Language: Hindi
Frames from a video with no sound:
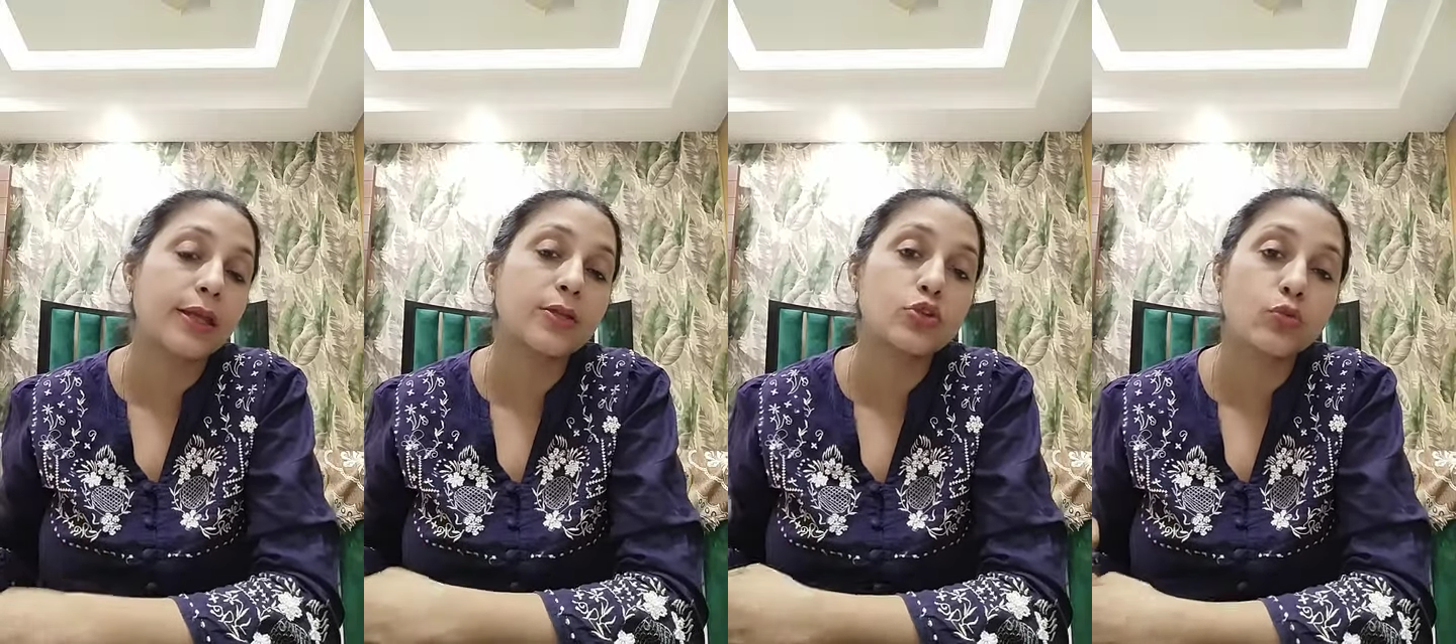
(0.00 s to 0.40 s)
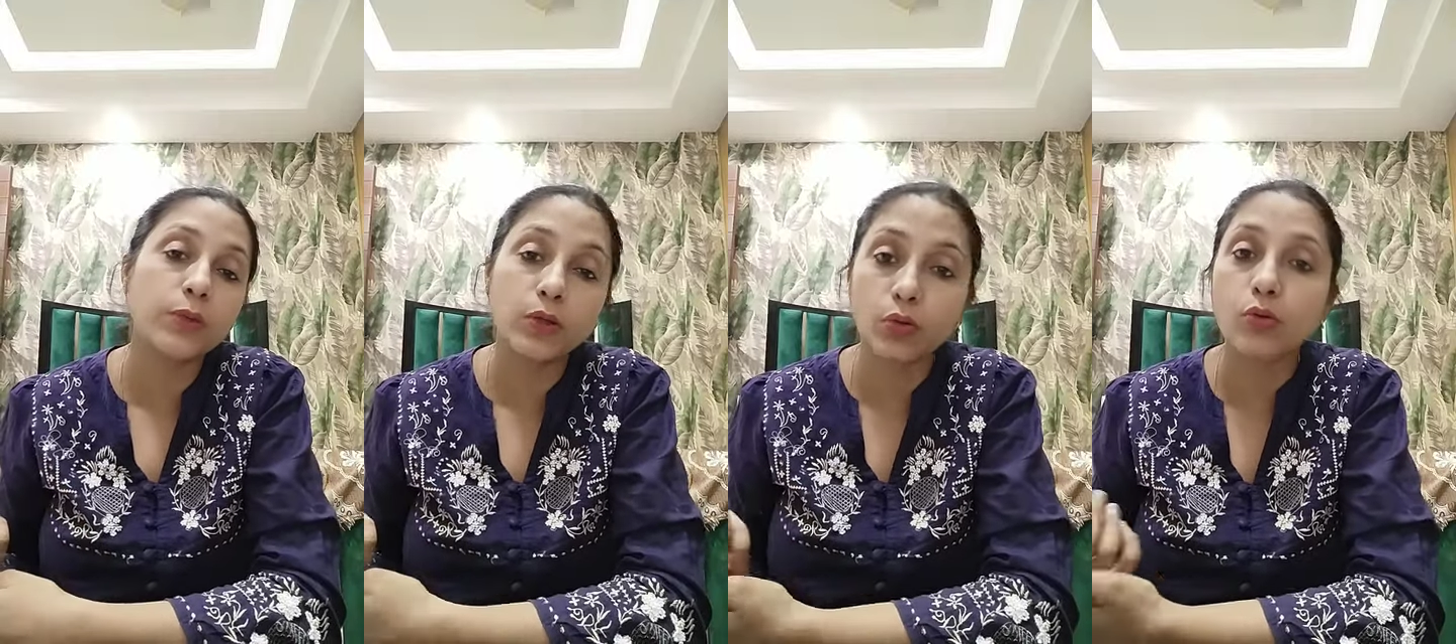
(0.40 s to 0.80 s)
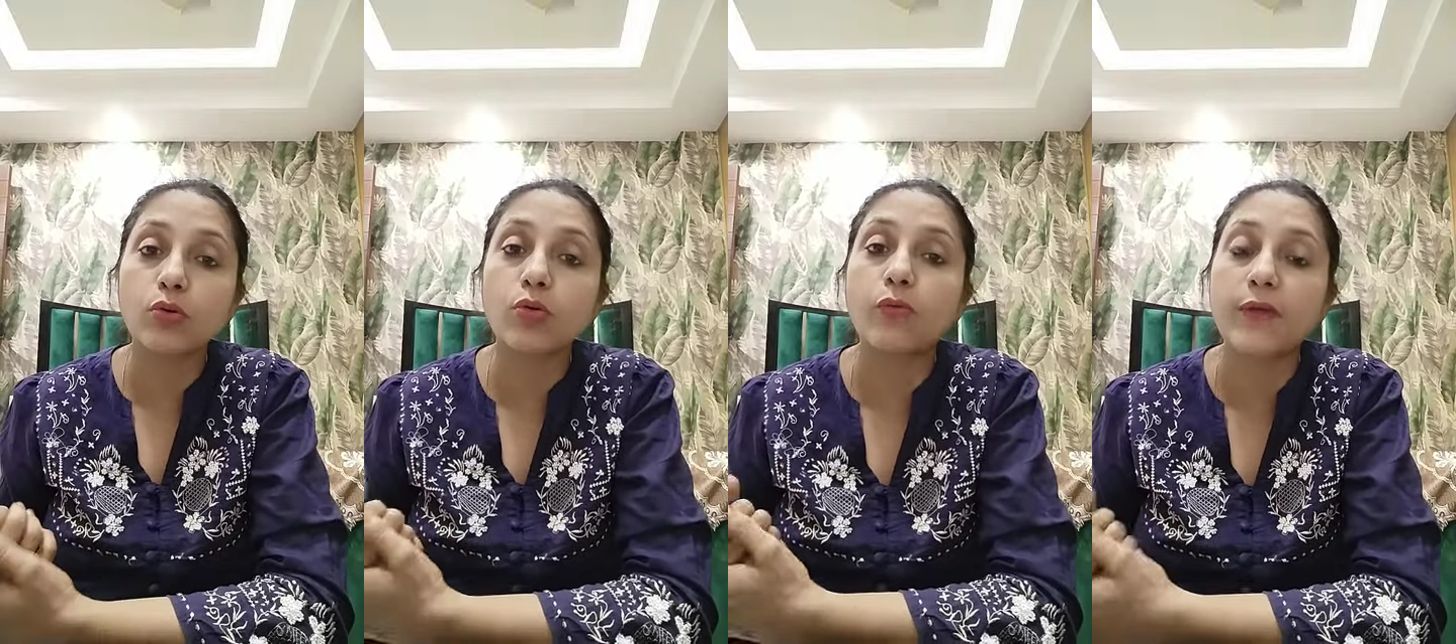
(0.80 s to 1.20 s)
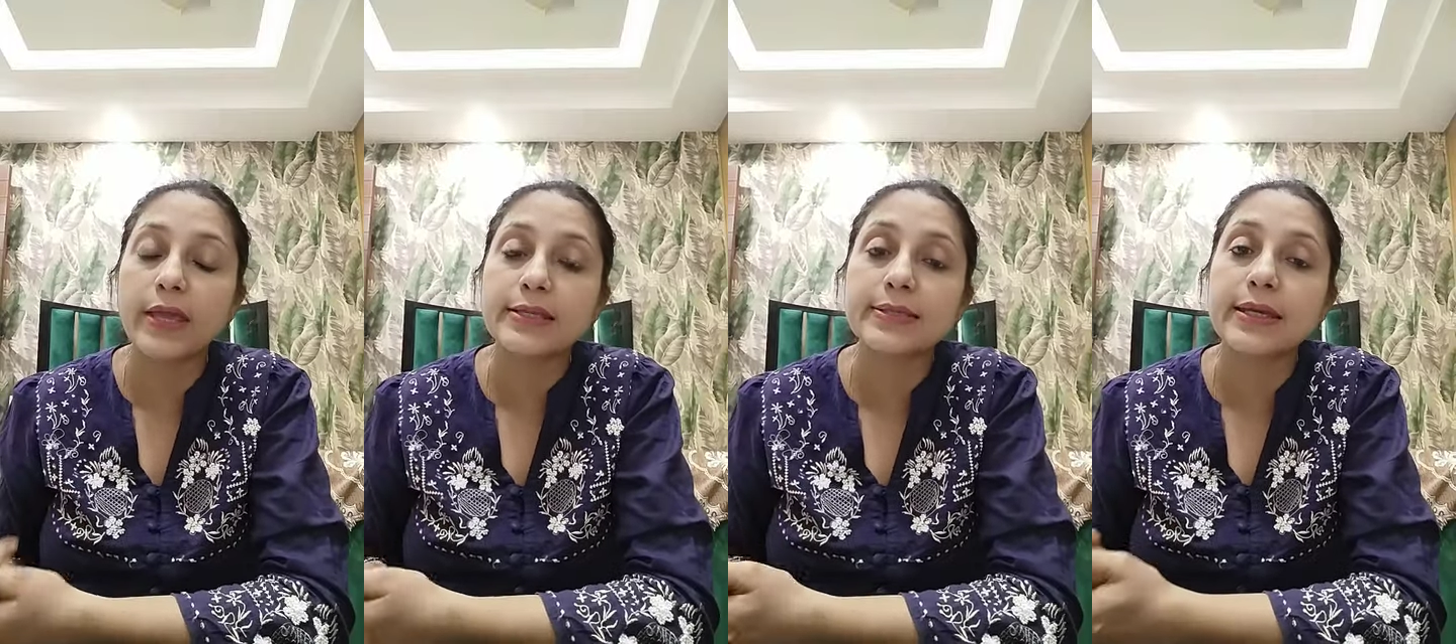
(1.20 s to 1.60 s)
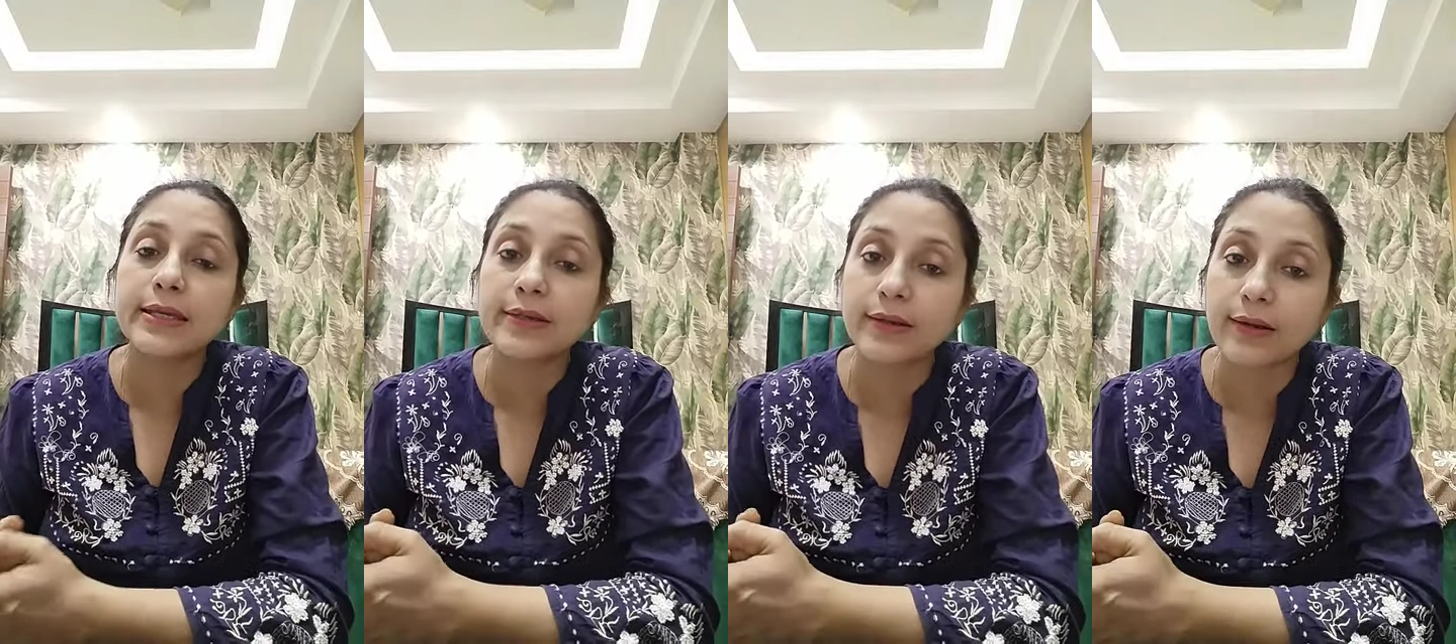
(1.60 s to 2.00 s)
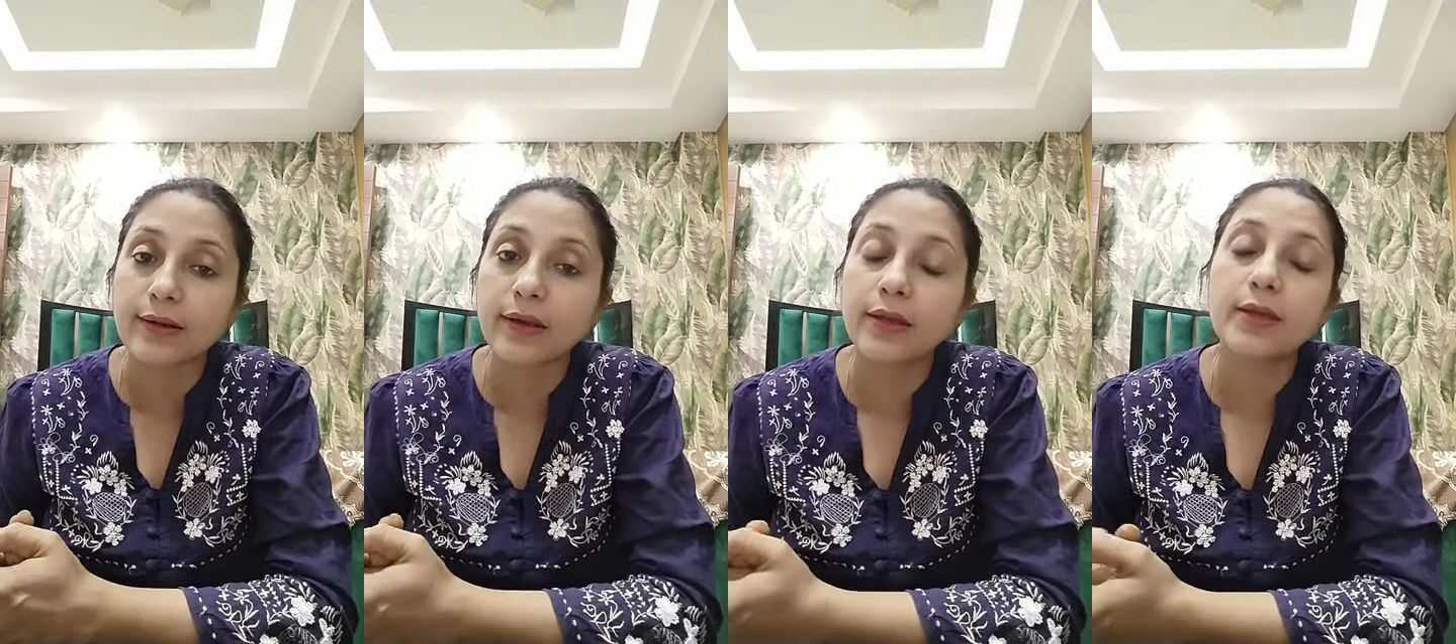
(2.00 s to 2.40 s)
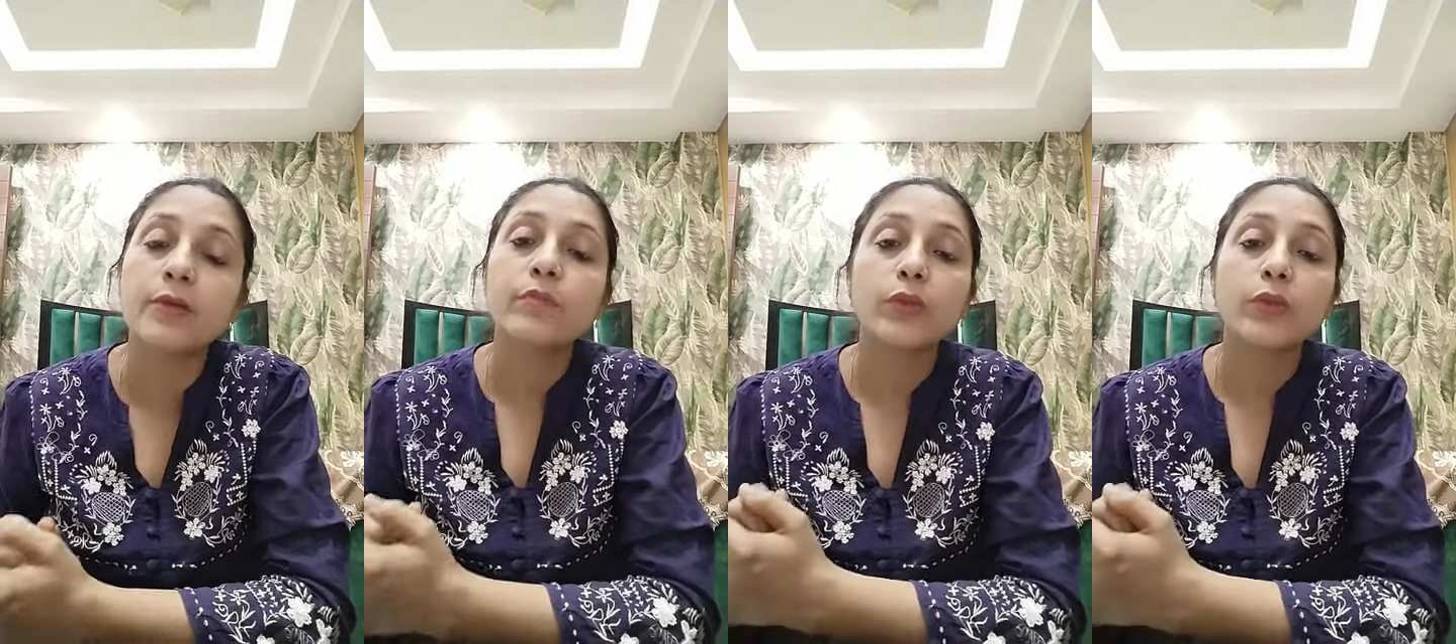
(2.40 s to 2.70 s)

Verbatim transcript: हैं जो भी लोगों को वेट गेन करना है